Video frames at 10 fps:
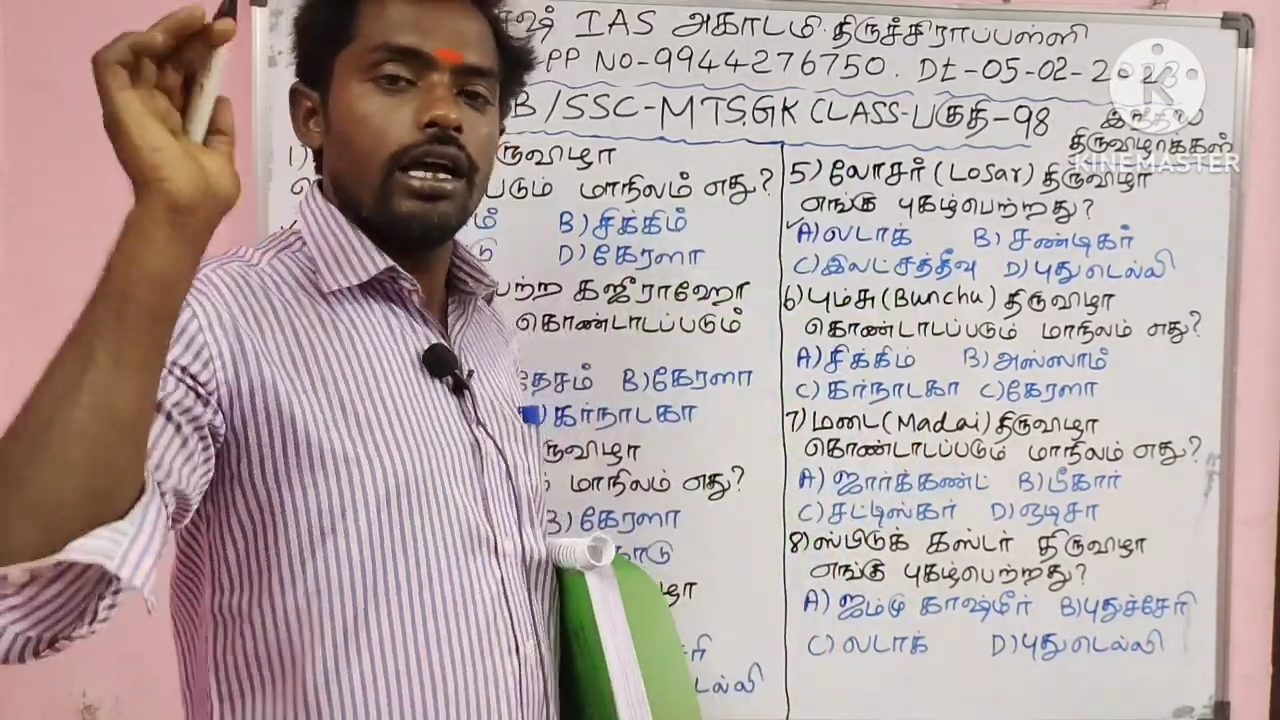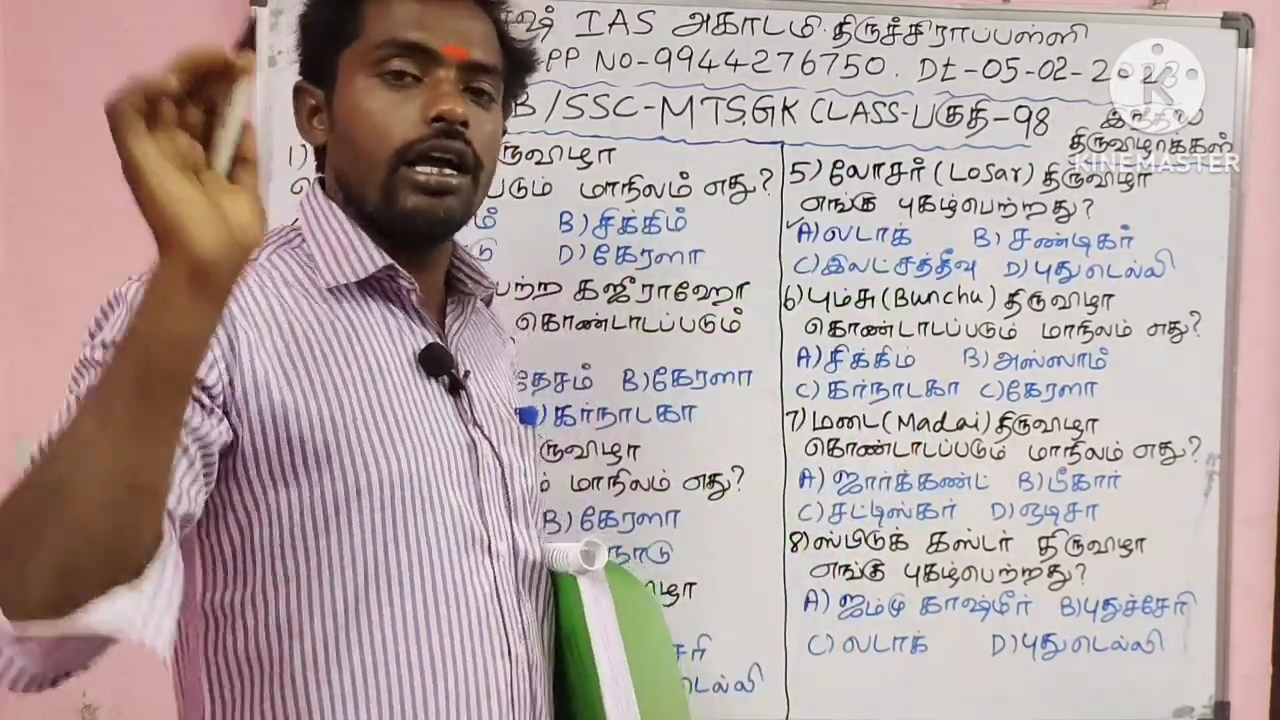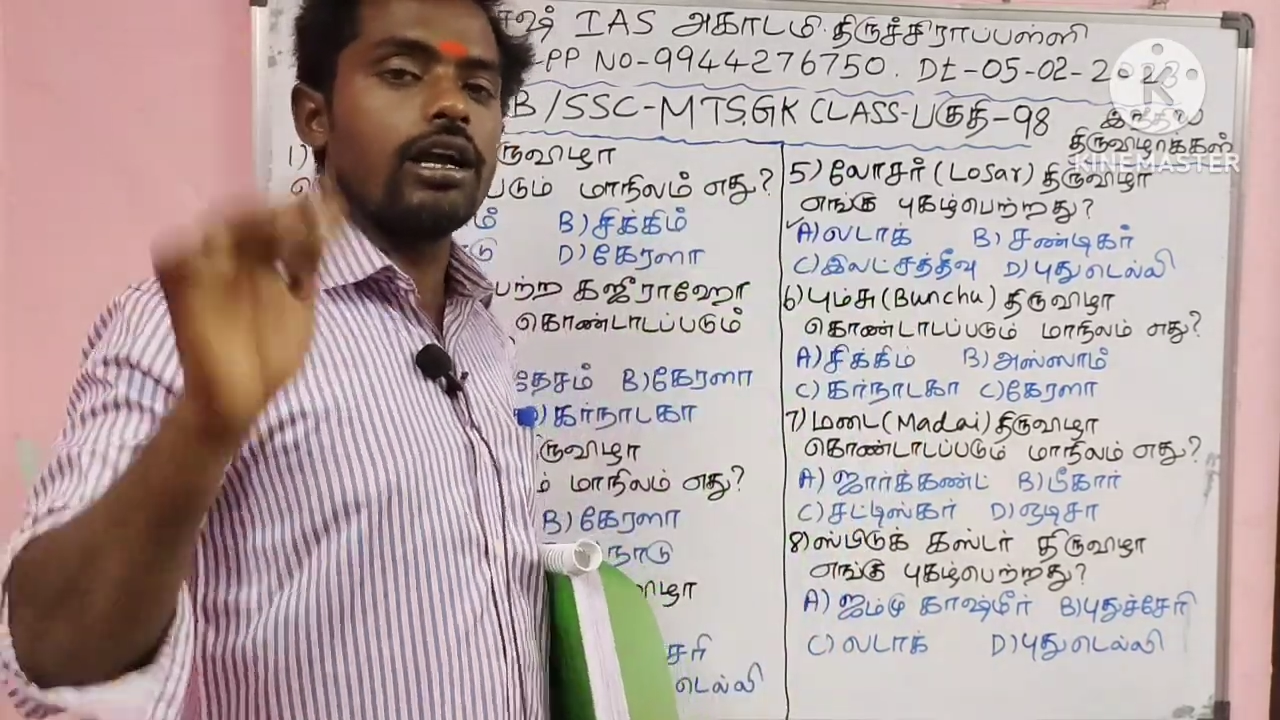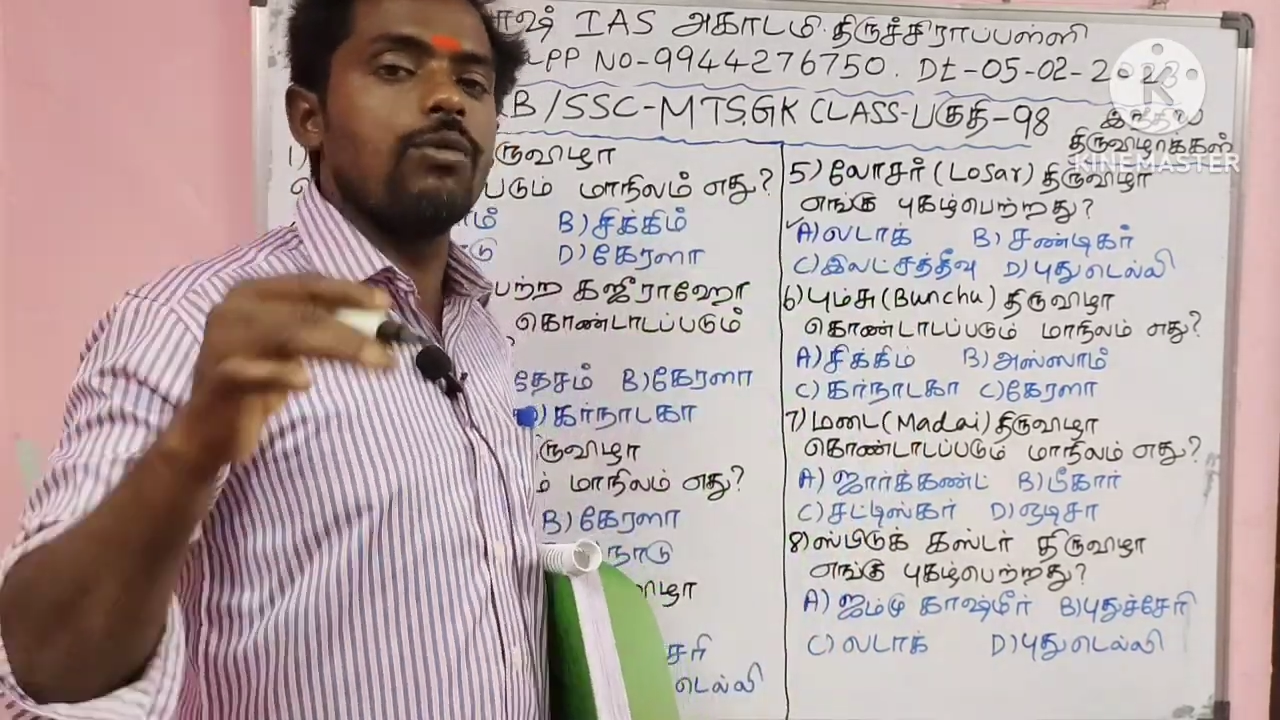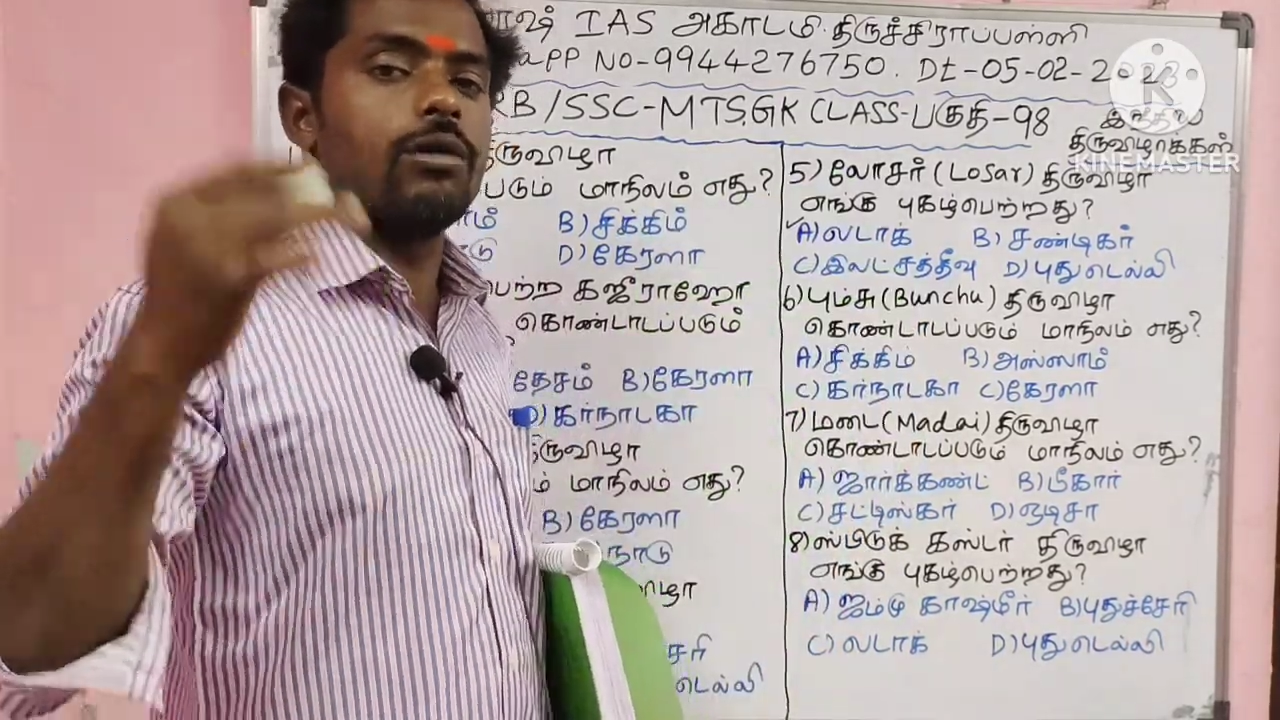
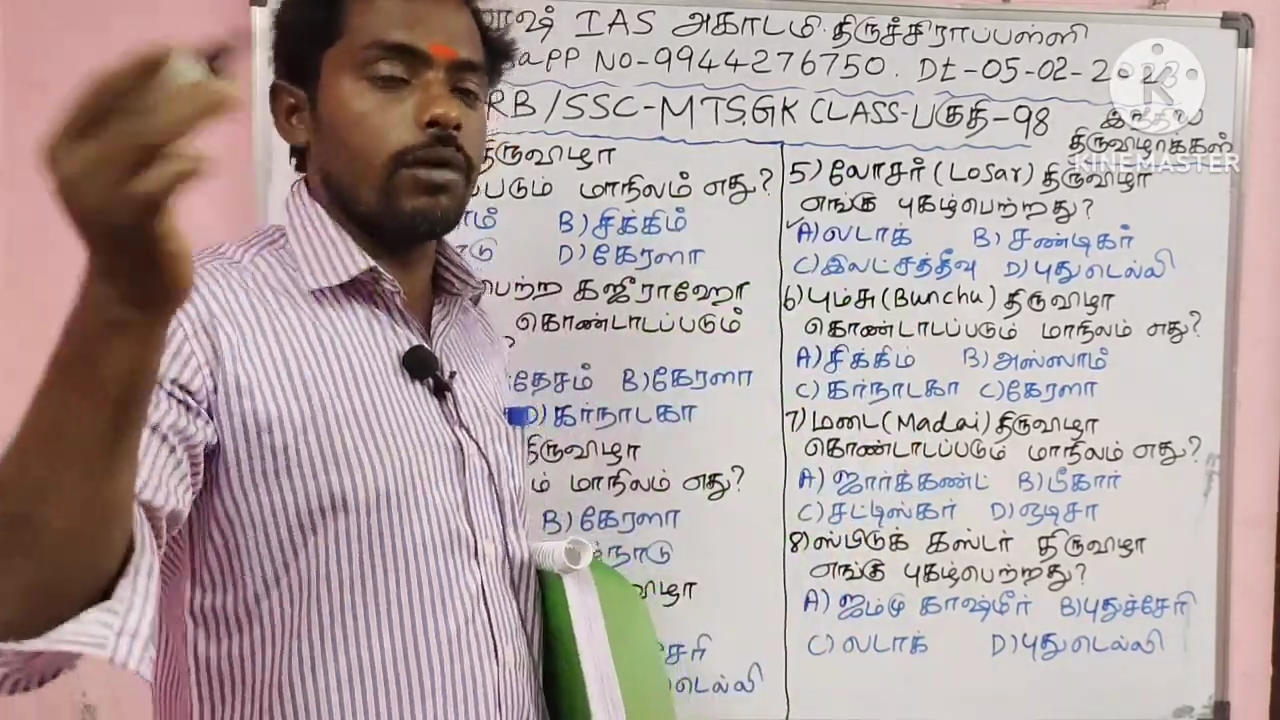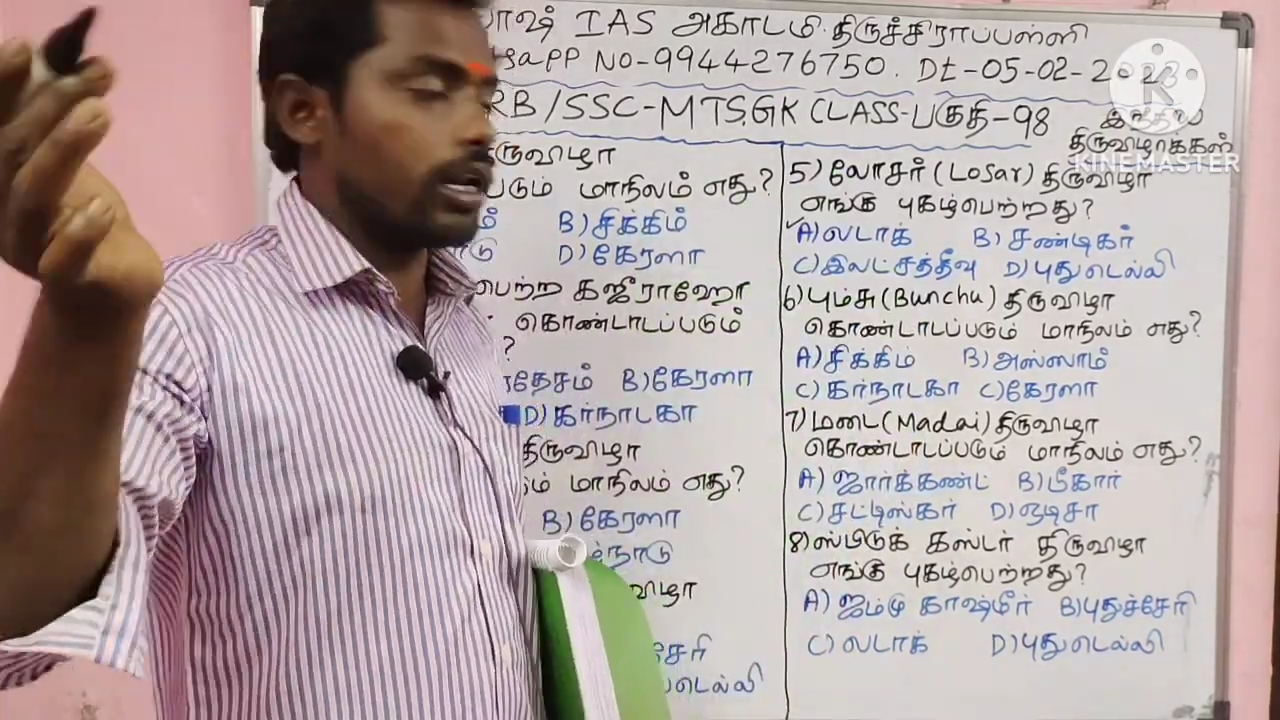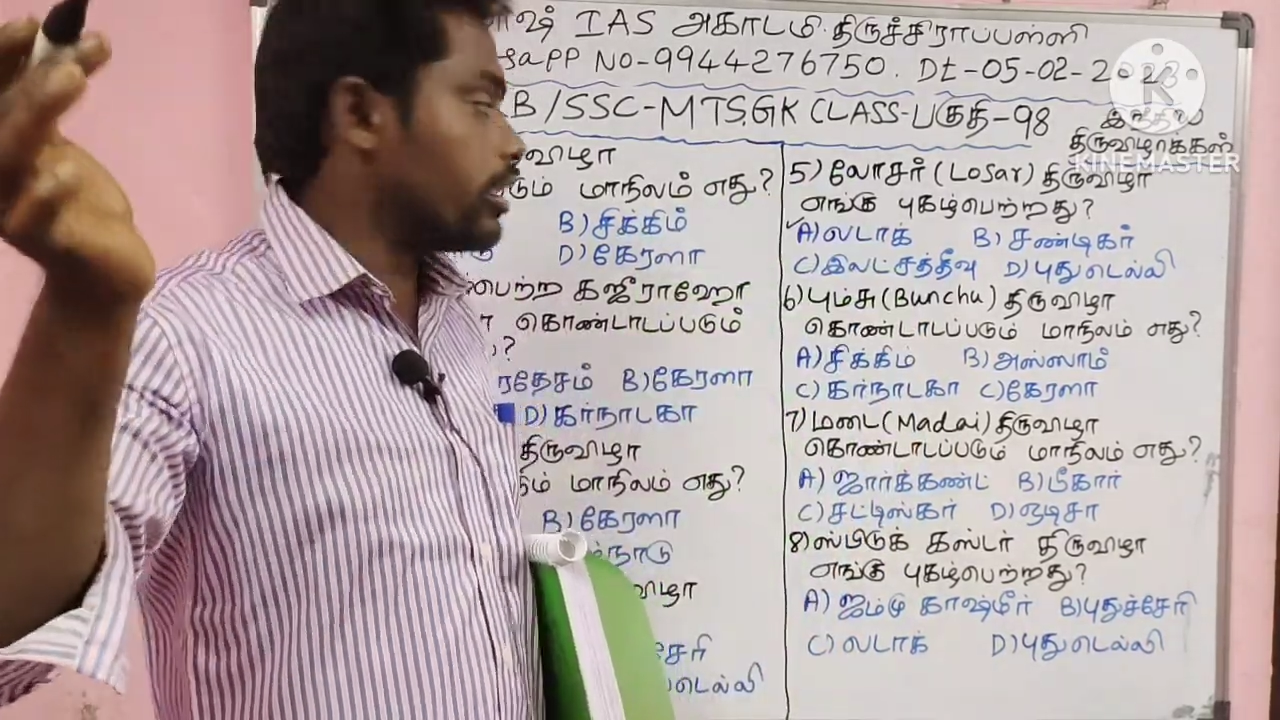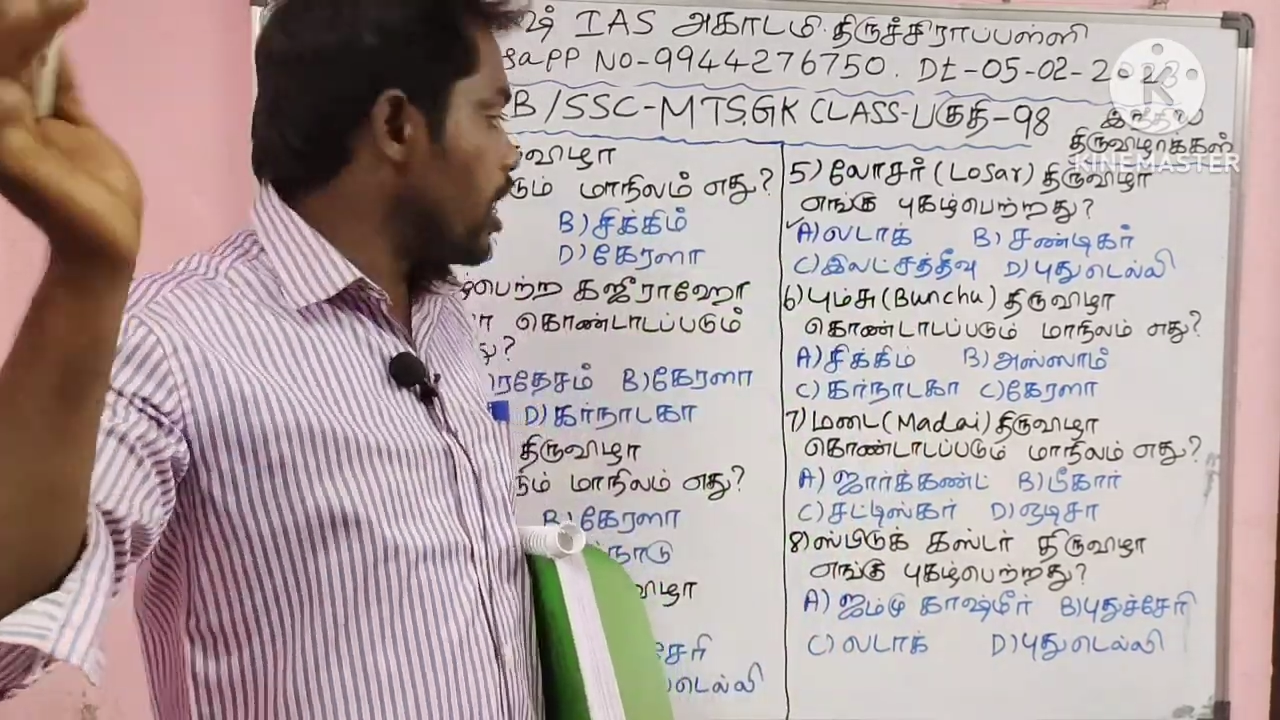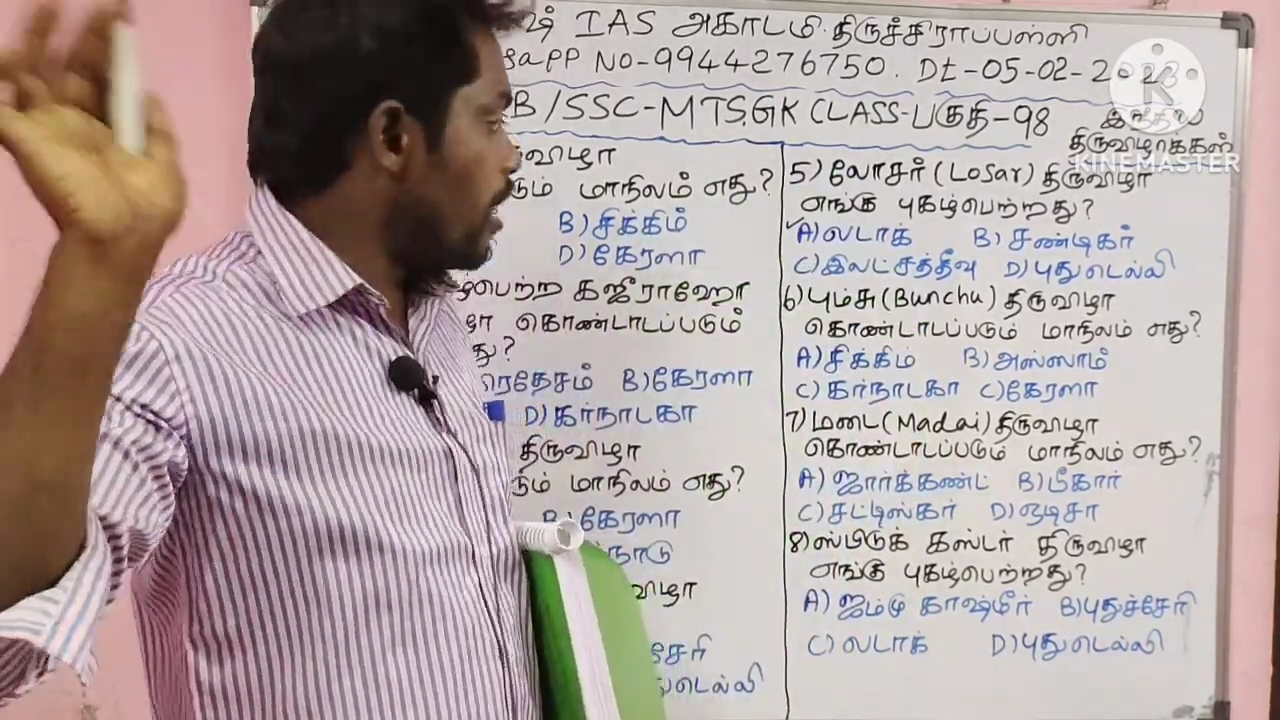எங்கே புகழ்பெற்றது